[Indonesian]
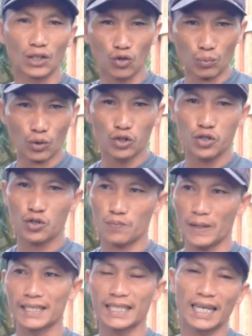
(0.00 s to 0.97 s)
rumus
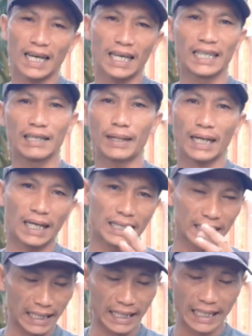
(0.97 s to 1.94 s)
panjang kali lebar
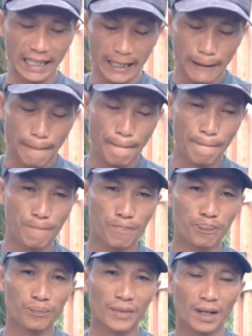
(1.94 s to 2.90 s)
kali tinggi,
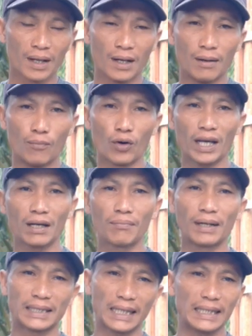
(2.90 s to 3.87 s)

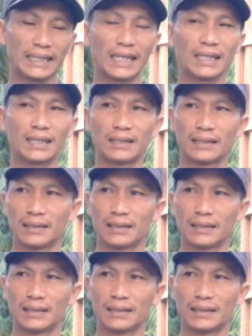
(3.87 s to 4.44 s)
mungkin banyak yang